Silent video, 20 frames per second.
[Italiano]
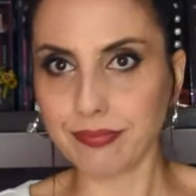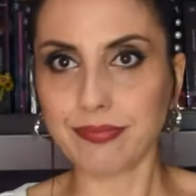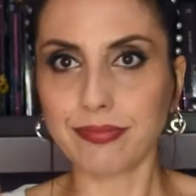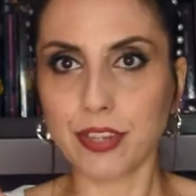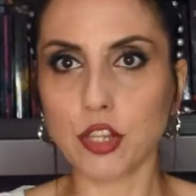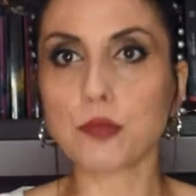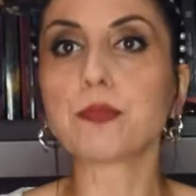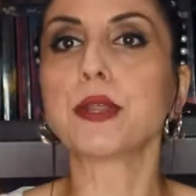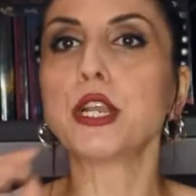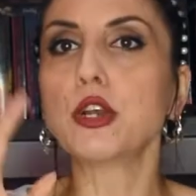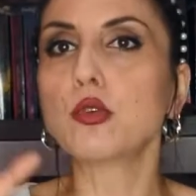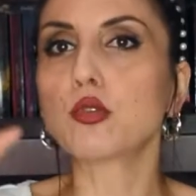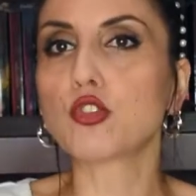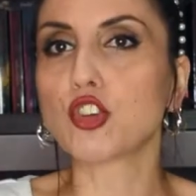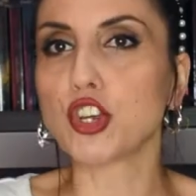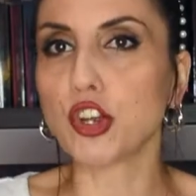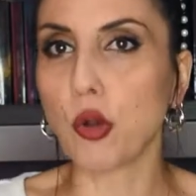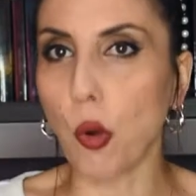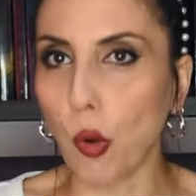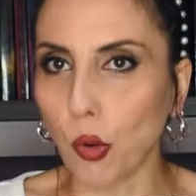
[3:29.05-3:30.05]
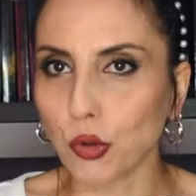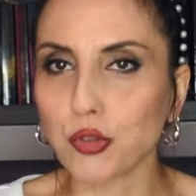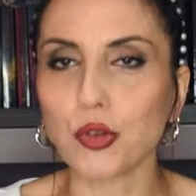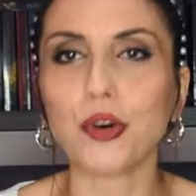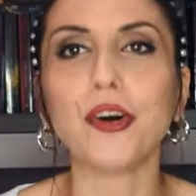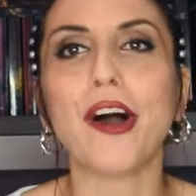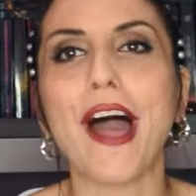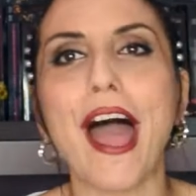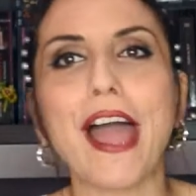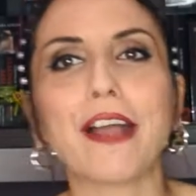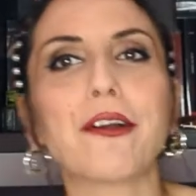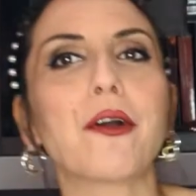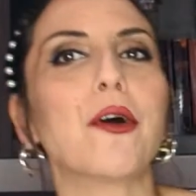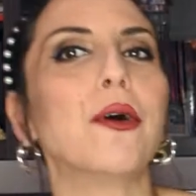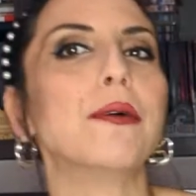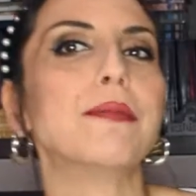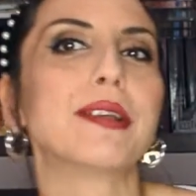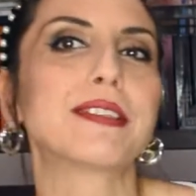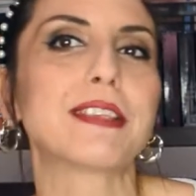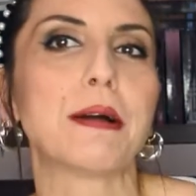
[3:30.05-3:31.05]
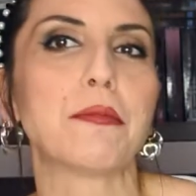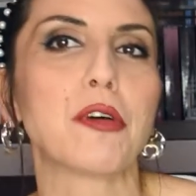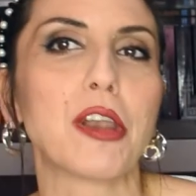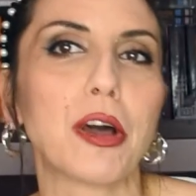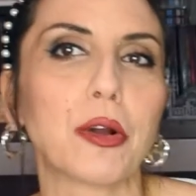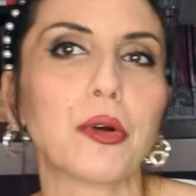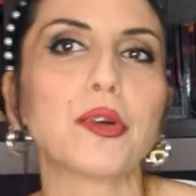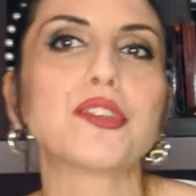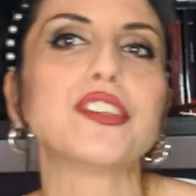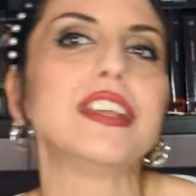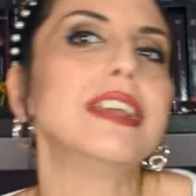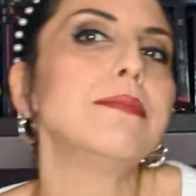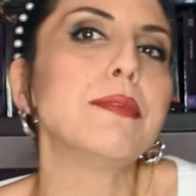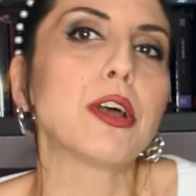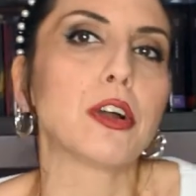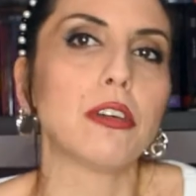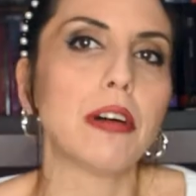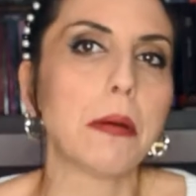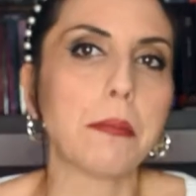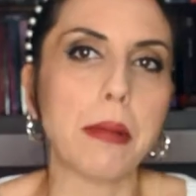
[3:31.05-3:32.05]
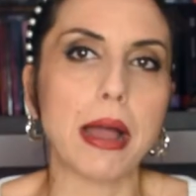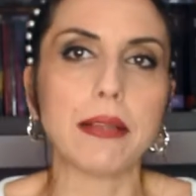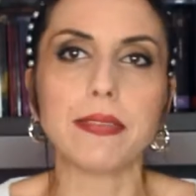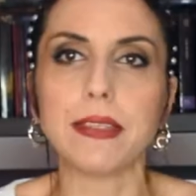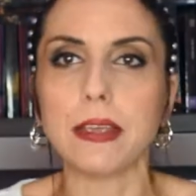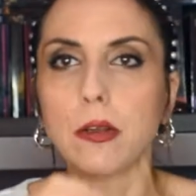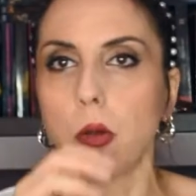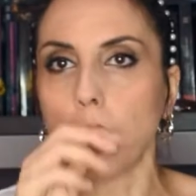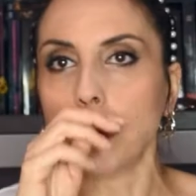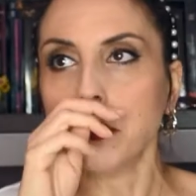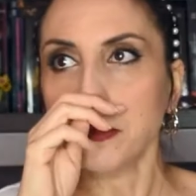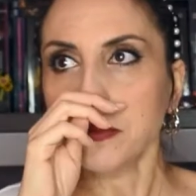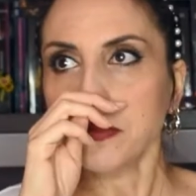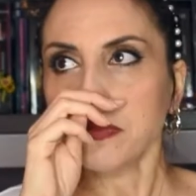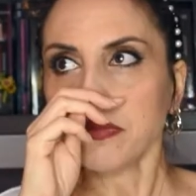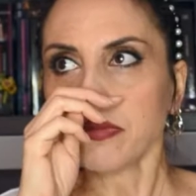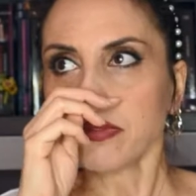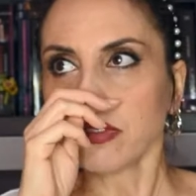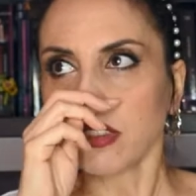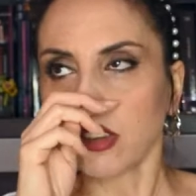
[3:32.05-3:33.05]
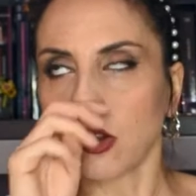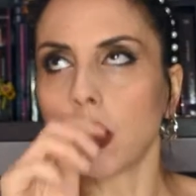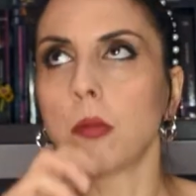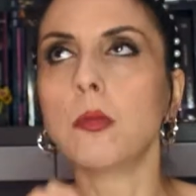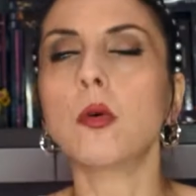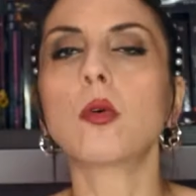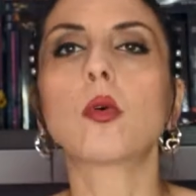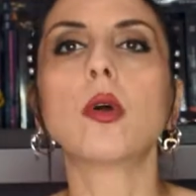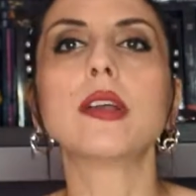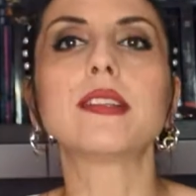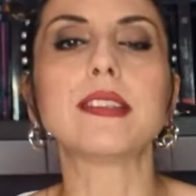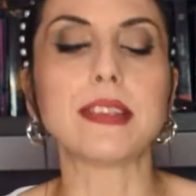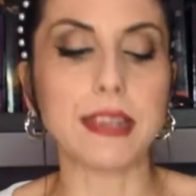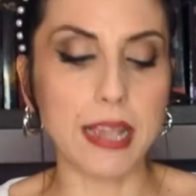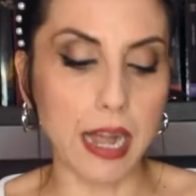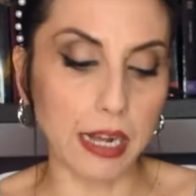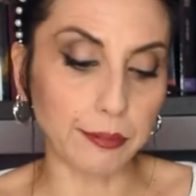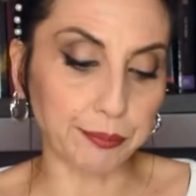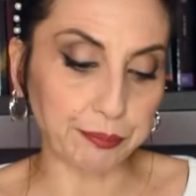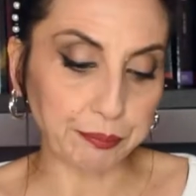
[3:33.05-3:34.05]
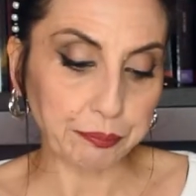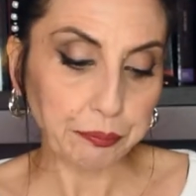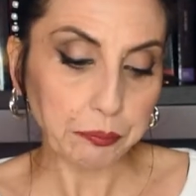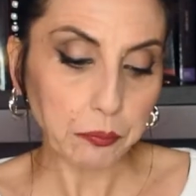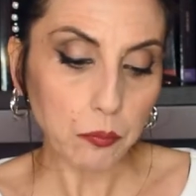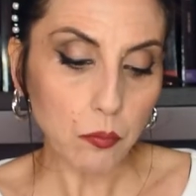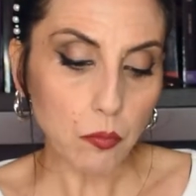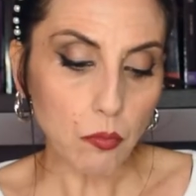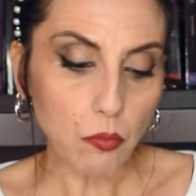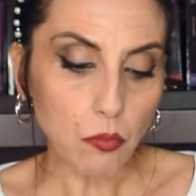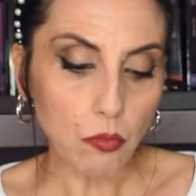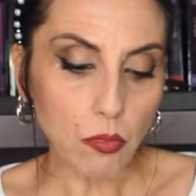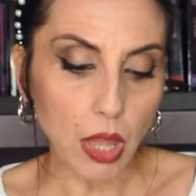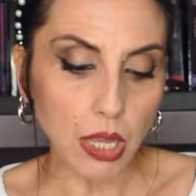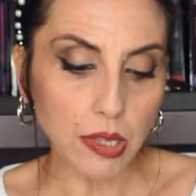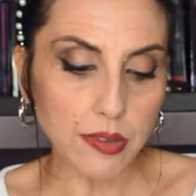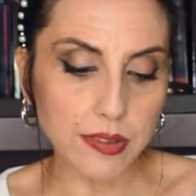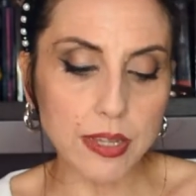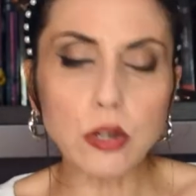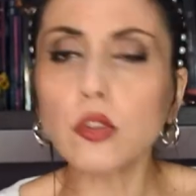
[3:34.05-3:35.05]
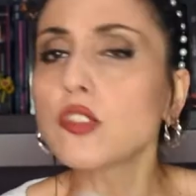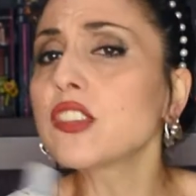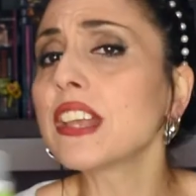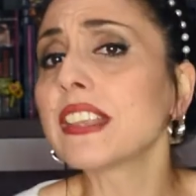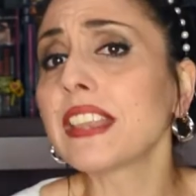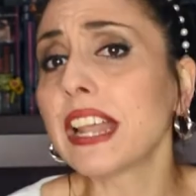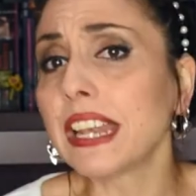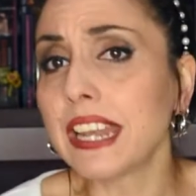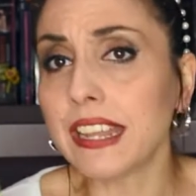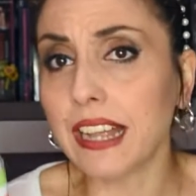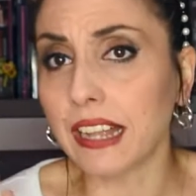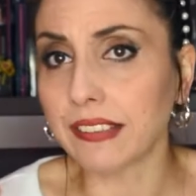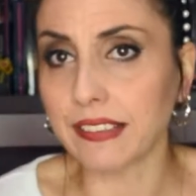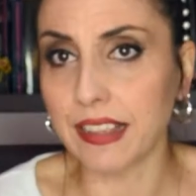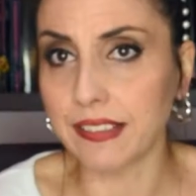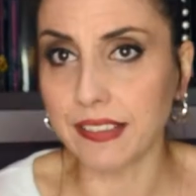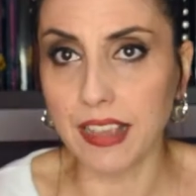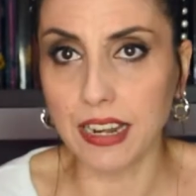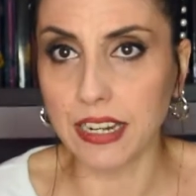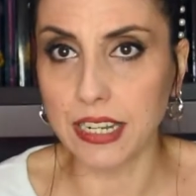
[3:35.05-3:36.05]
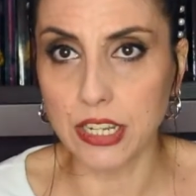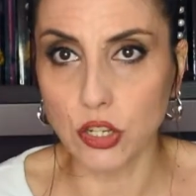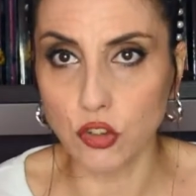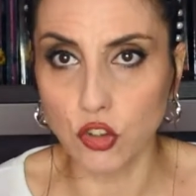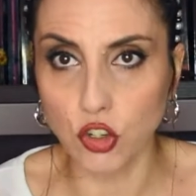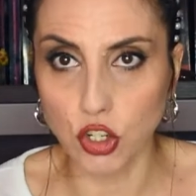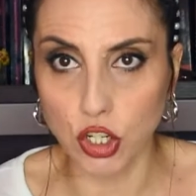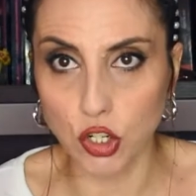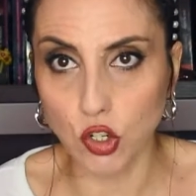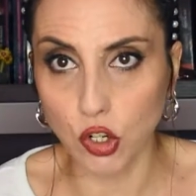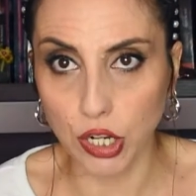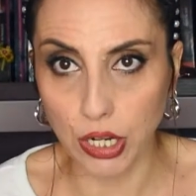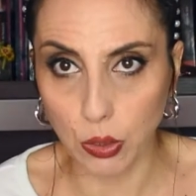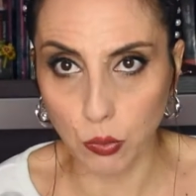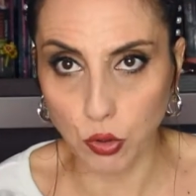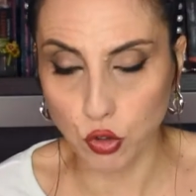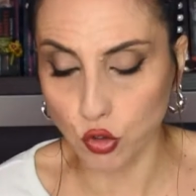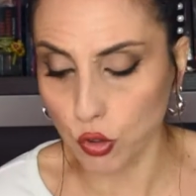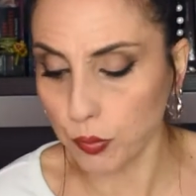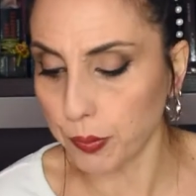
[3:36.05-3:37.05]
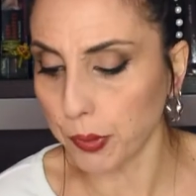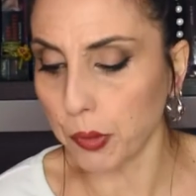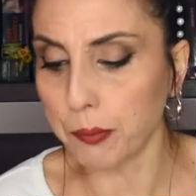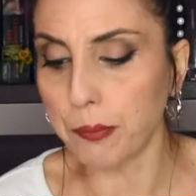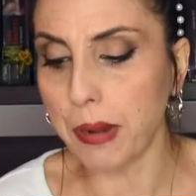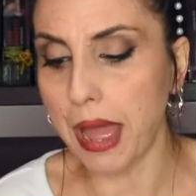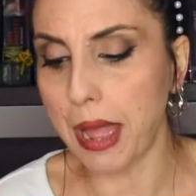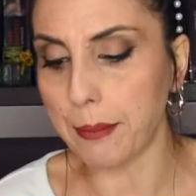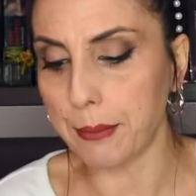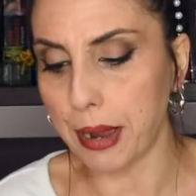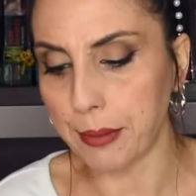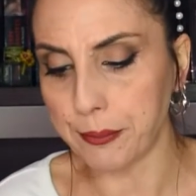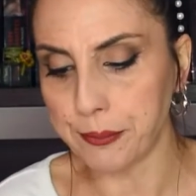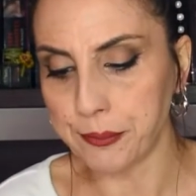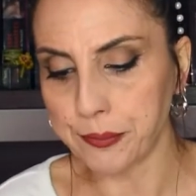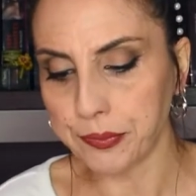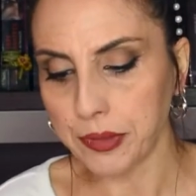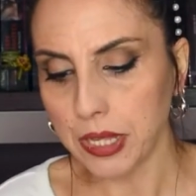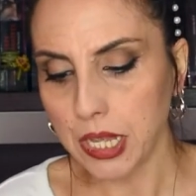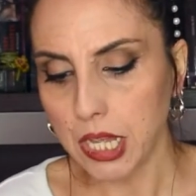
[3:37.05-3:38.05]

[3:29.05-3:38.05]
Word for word: sbrilluccicoso, ecco, mettiamola così, però vabbè, dico, comunque sia se non siete attenti all'inci non è questo il problema.